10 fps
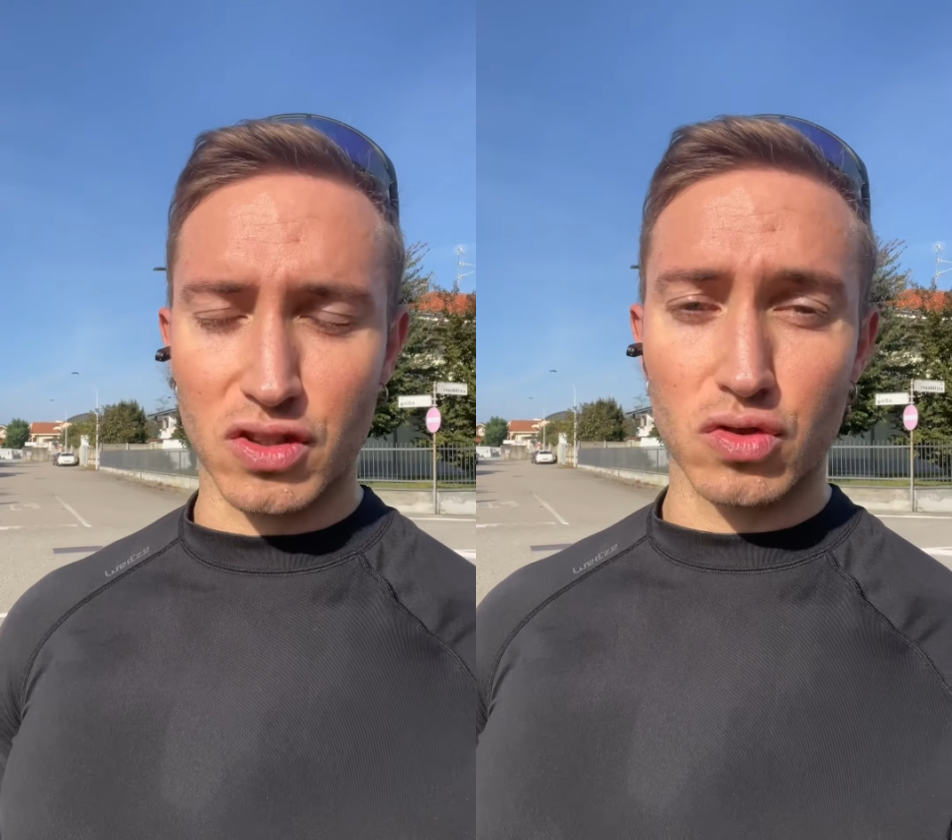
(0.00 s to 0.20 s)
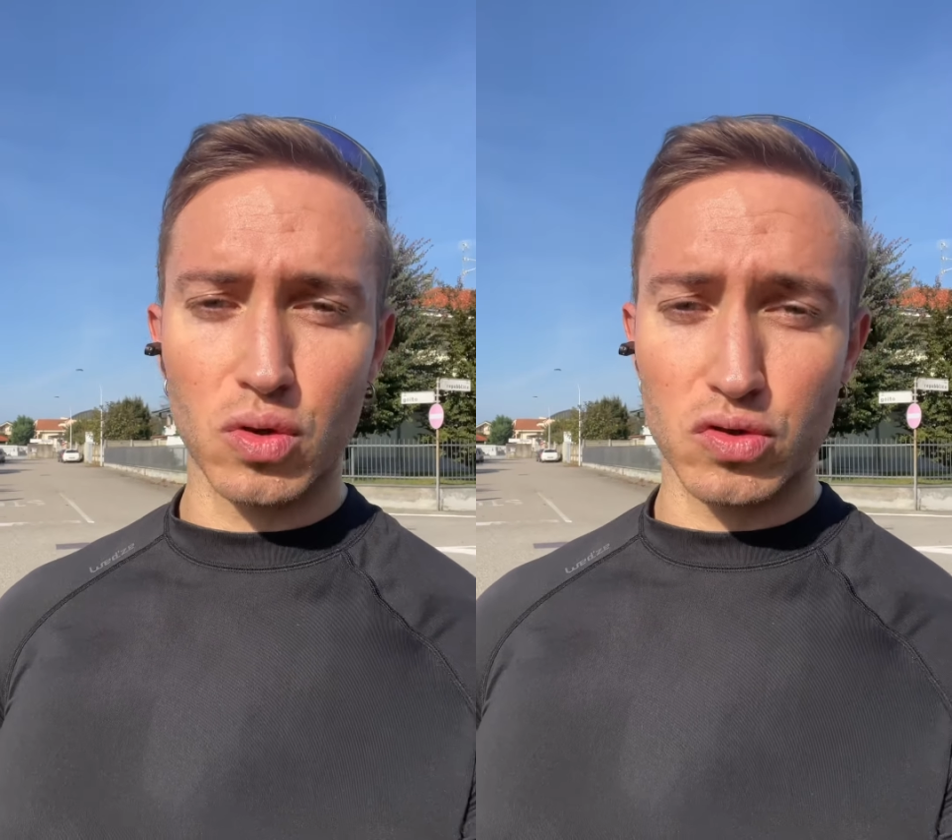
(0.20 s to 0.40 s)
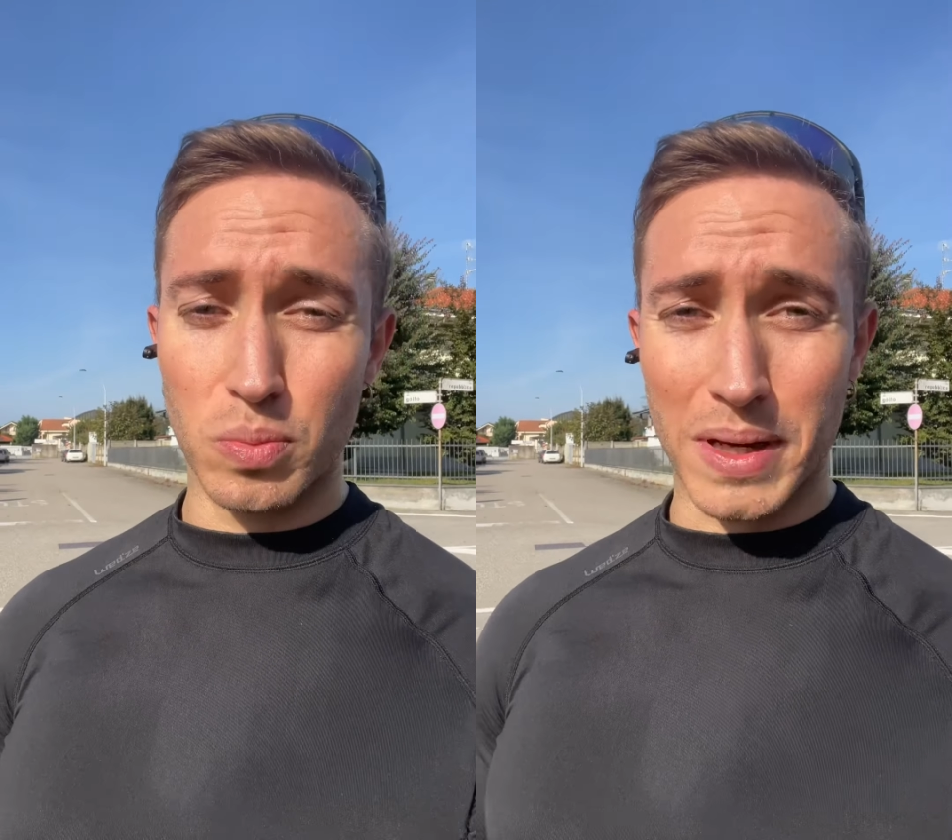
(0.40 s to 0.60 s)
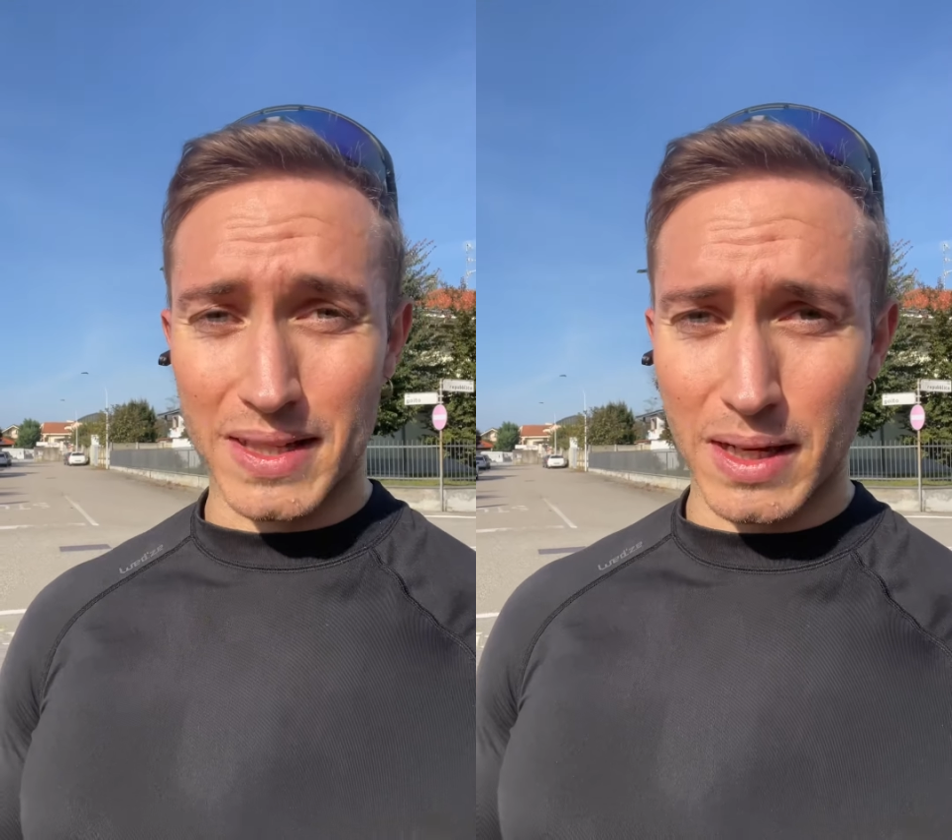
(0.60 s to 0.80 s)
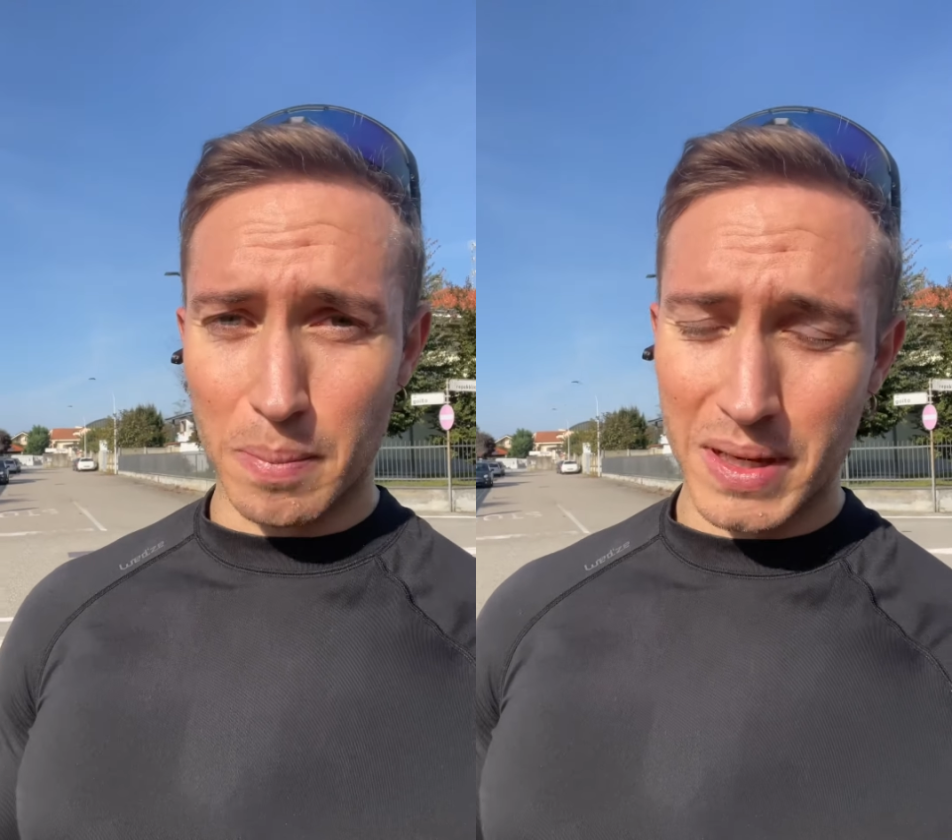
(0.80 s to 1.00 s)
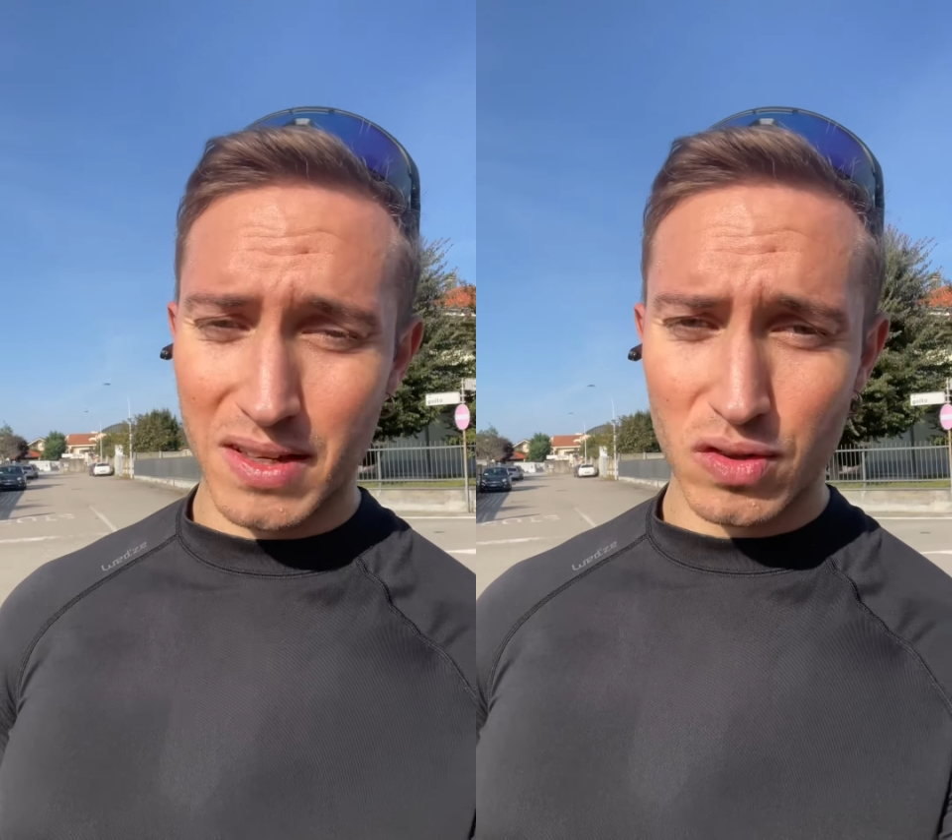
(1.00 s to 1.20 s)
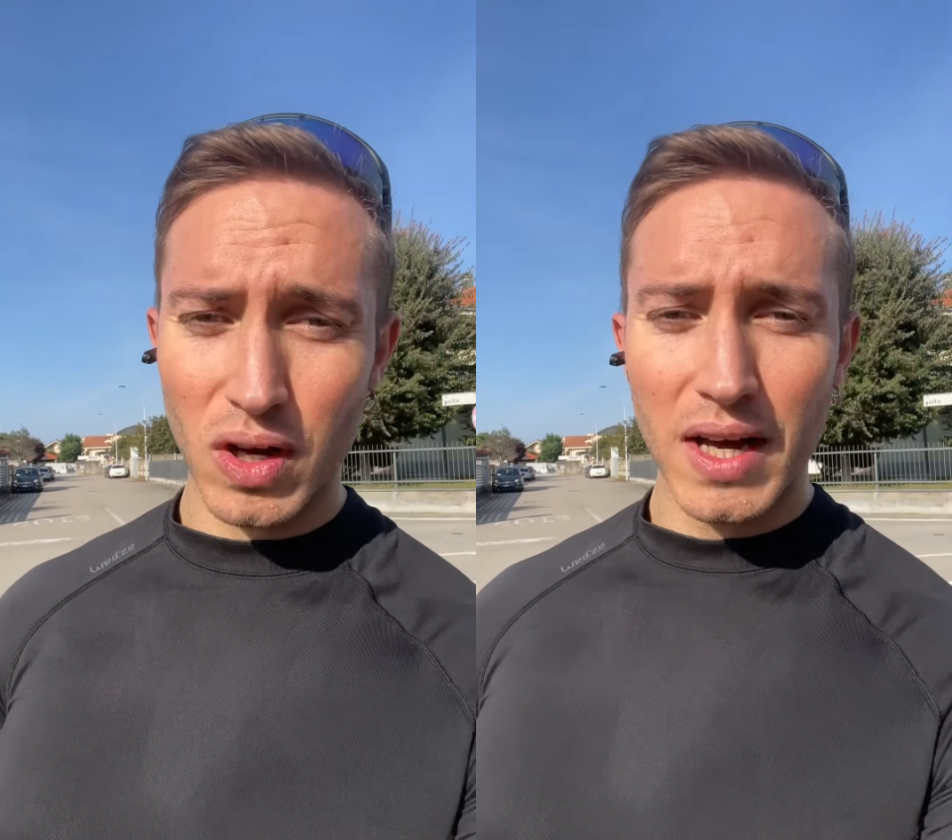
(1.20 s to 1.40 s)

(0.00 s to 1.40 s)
solo su perdere peso,